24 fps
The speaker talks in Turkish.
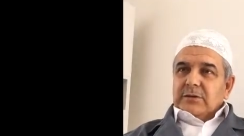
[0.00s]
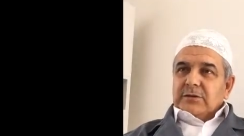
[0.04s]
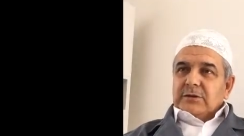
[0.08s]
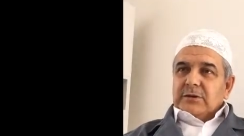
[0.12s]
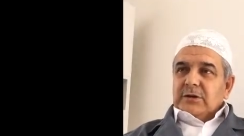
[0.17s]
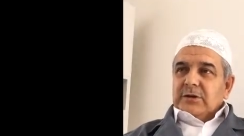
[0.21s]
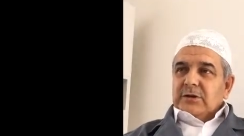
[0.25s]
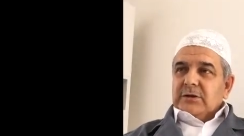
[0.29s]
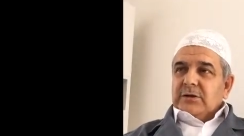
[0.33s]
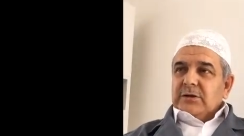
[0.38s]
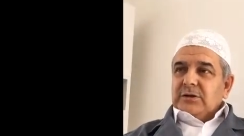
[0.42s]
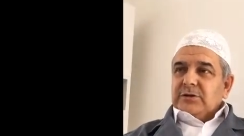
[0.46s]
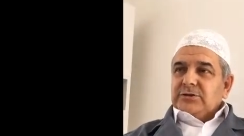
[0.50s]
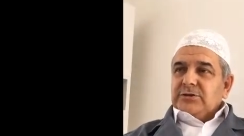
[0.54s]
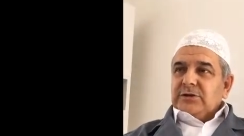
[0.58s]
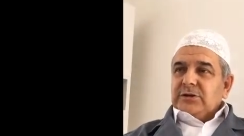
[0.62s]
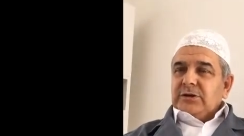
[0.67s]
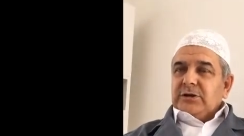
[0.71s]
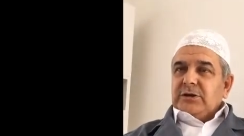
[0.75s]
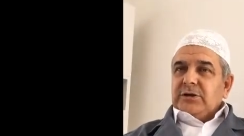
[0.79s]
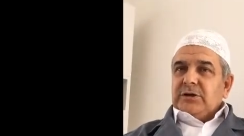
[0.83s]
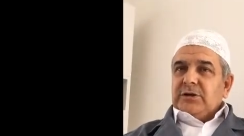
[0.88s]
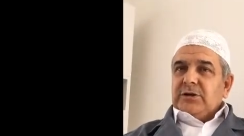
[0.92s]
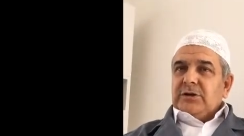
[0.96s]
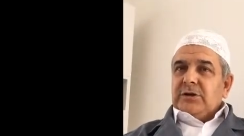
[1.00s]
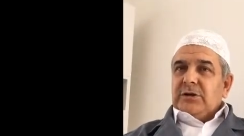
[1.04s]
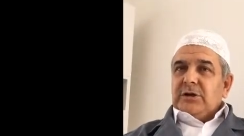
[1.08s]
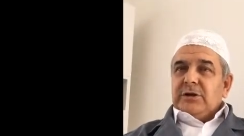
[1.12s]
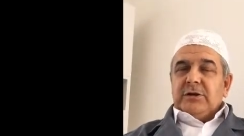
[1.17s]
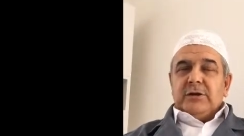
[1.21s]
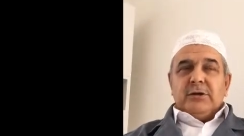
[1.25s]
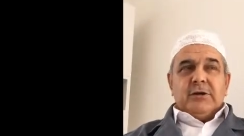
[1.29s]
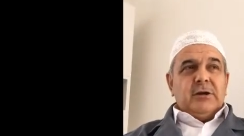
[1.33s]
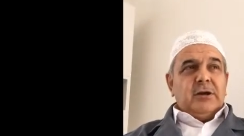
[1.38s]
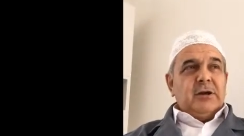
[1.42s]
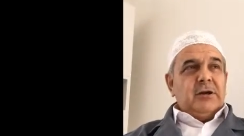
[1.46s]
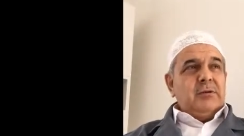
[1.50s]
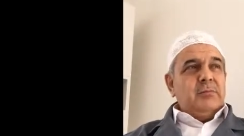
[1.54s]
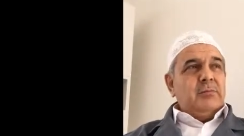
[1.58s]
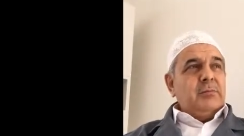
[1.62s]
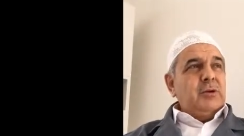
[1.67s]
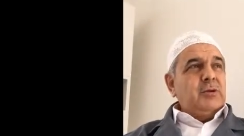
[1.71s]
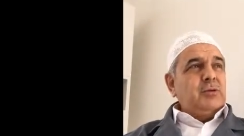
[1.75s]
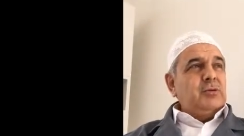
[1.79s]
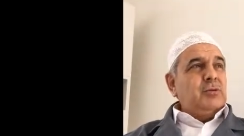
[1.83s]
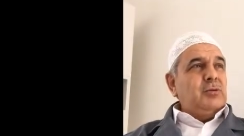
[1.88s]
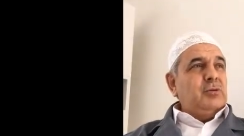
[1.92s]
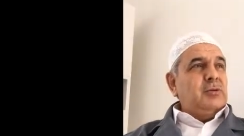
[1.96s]
Sadece ilahi
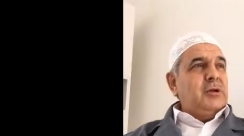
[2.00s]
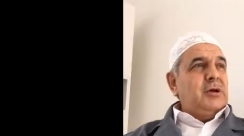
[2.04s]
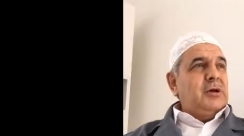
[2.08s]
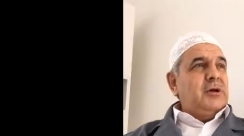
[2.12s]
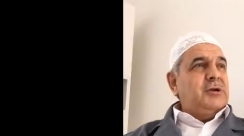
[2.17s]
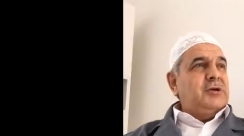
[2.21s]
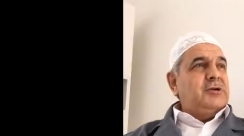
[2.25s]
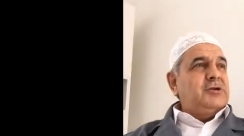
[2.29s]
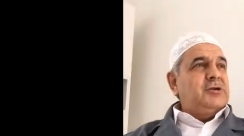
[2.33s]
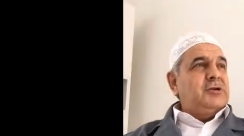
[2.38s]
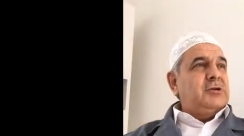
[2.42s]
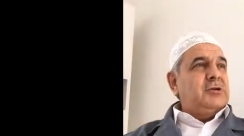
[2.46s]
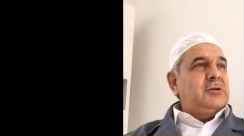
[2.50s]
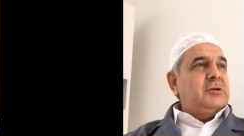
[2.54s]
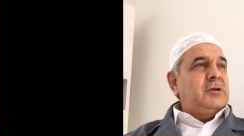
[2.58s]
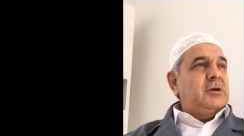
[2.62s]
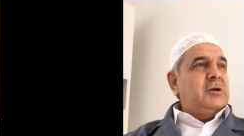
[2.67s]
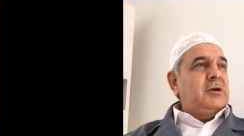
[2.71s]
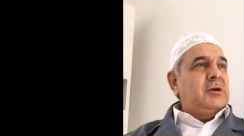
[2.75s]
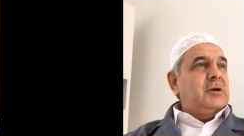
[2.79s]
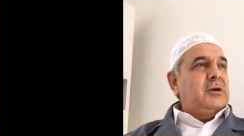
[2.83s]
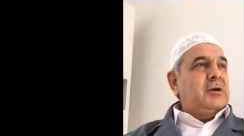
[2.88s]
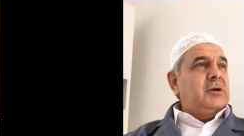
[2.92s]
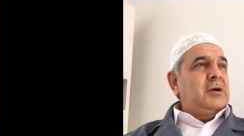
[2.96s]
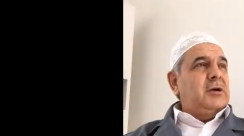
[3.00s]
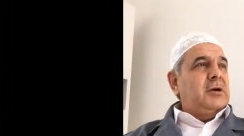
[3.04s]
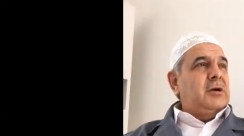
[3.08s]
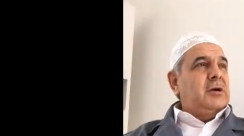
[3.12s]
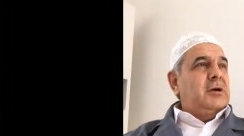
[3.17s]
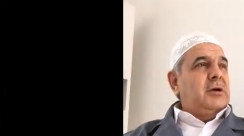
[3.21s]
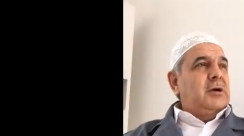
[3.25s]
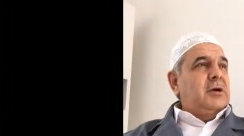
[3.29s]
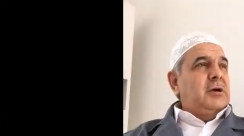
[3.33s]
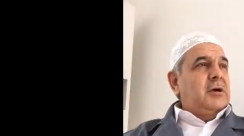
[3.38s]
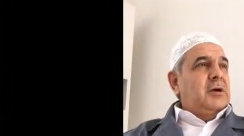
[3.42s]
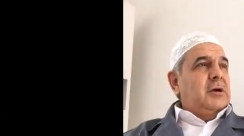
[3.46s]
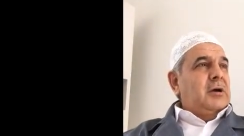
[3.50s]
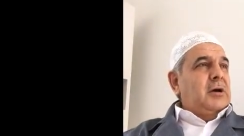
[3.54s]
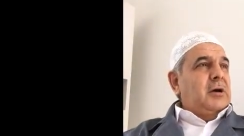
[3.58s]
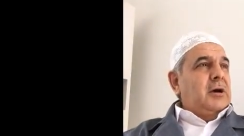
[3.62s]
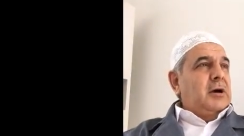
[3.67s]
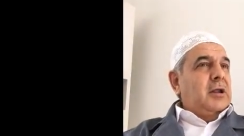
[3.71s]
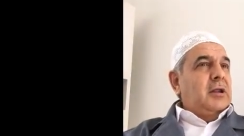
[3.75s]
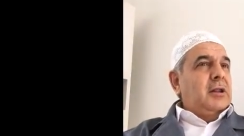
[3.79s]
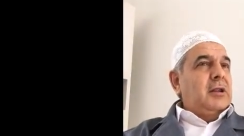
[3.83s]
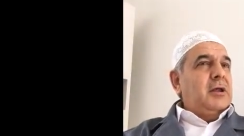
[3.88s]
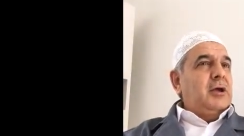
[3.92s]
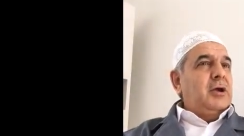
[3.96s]
kelimetullah için
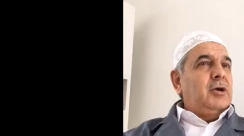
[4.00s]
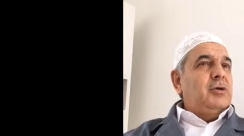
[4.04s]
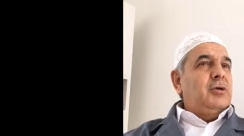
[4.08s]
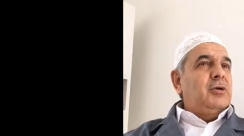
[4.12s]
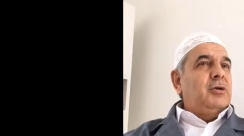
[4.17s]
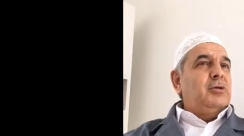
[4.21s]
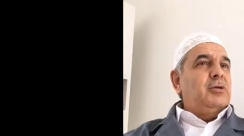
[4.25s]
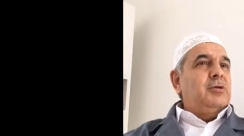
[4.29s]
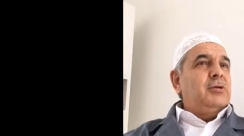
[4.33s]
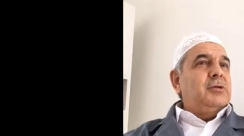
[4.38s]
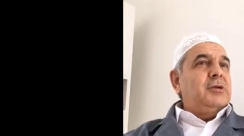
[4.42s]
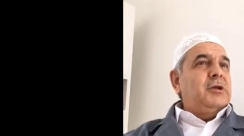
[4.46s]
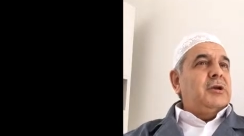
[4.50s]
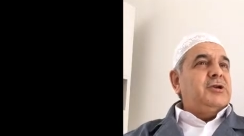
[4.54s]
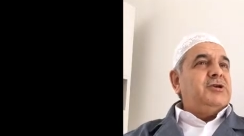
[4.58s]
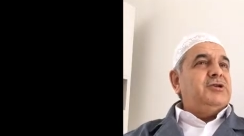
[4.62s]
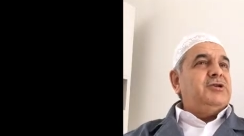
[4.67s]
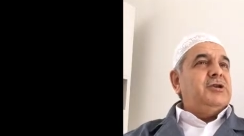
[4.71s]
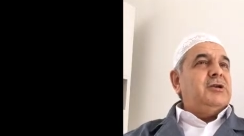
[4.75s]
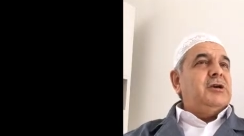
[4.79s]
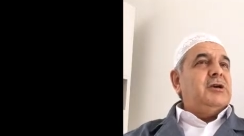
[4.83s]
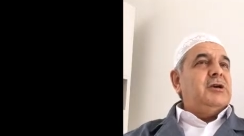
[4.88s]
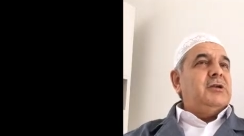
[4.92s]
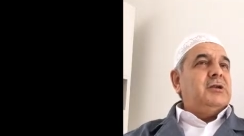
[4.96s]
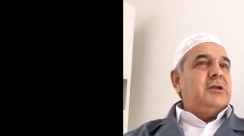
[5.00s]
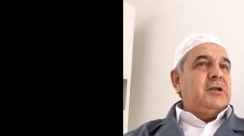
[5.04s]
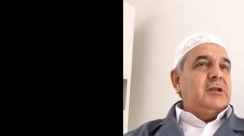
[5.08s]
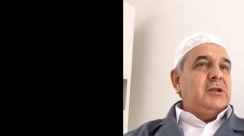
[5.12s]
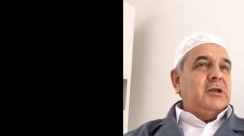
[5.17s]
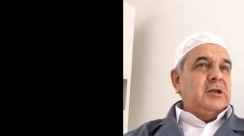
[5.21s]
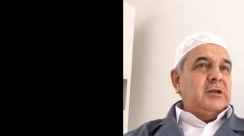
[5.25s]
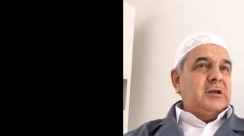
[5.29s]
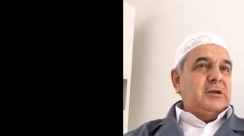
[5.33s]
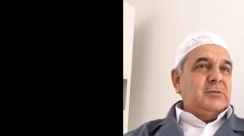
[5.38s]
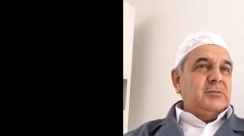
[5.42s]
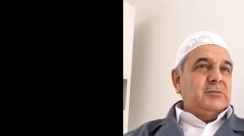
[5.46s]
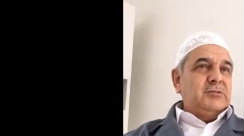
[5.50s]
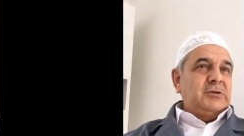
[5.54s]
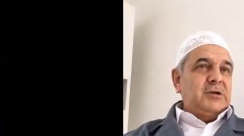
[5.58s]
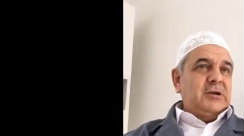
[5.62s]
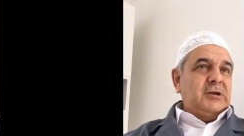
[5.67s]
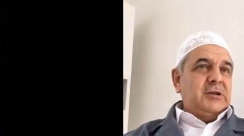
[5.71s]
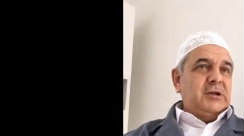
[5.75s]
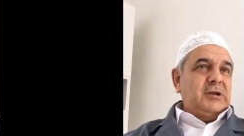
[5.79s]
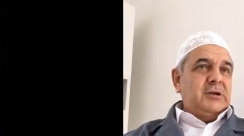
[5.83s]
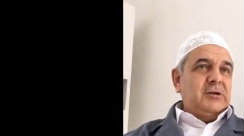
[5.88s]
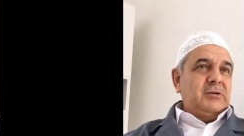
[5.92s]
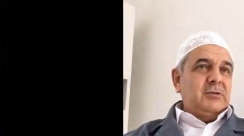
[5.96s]
Allah yolunda cihat eden
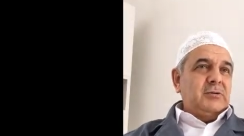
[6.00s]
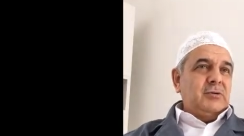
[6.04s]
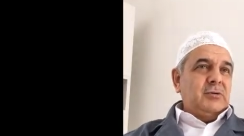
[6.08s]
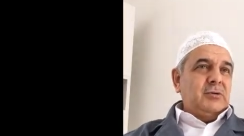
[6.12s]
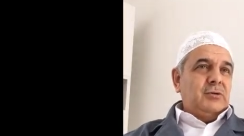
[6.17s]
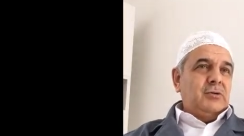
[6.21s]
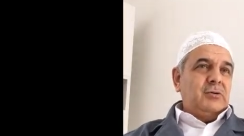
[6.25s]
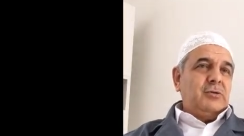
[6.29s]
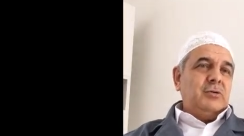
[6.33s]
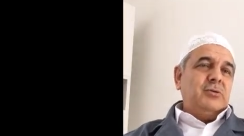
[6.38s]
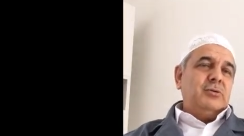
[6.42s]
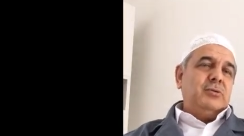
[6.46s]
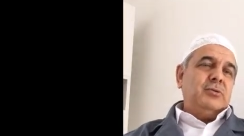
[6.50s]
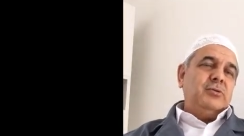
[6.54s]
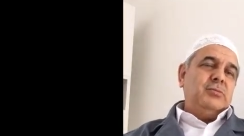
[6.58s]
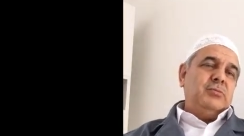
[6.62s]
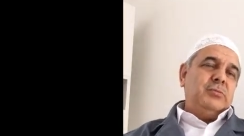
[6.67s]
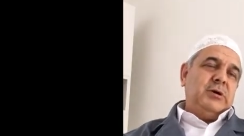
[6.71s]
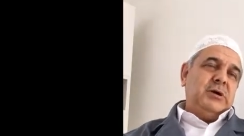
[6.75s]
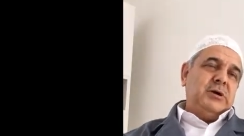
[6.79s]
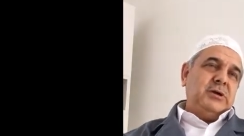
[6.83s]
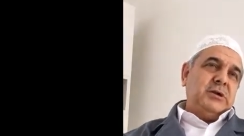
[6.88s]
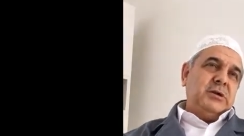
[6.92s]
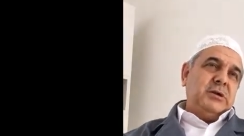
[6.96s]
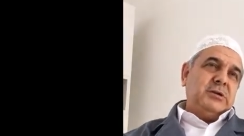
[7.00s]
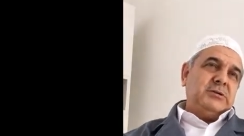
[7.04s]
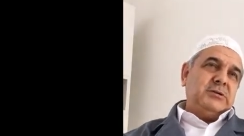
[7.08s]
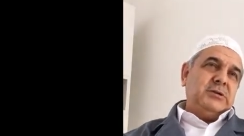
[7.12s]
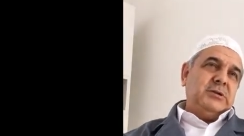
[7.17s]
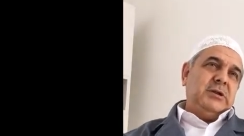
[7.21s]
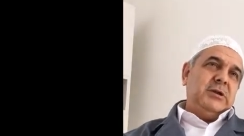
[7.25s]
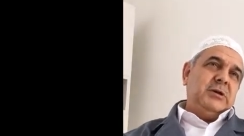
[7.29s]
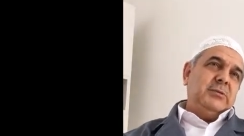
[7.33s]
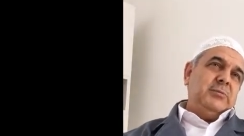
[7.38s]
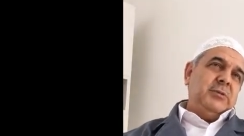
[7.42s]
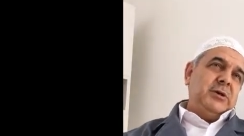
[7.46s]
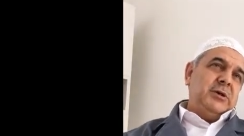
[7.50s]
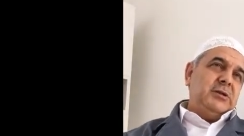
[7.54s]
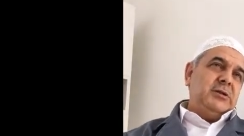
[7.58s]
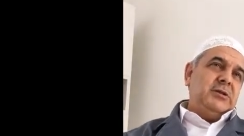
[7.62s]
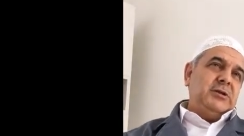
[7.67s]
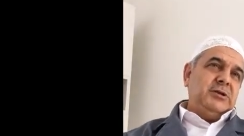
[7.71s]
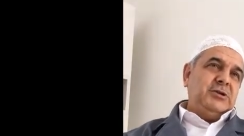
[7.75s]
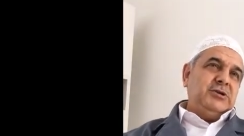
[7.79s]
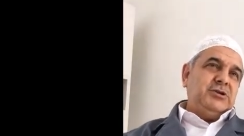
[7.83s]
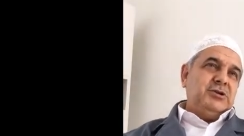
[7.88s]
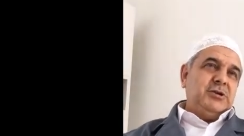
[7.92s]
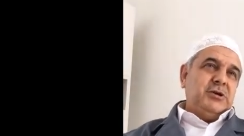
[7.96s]
kimseler o günkü manasıyla
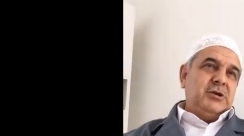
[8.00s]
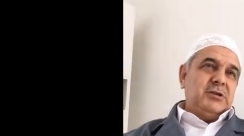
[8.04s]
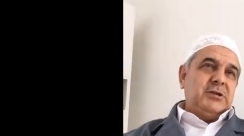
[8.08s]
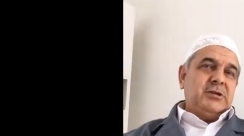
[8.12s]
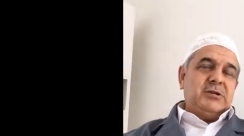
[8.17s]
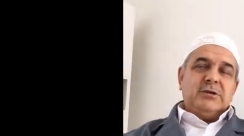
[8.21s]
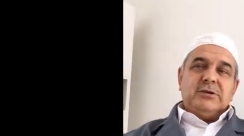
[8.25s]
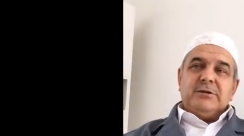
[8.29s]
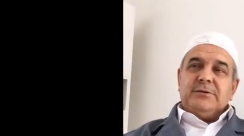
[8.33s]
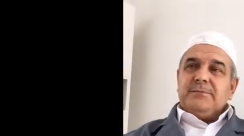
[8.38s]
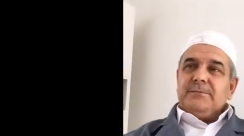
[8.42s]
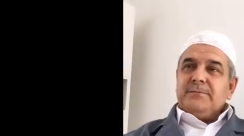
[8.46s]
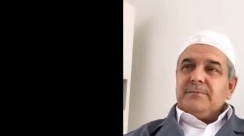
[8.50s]
maddi cihat.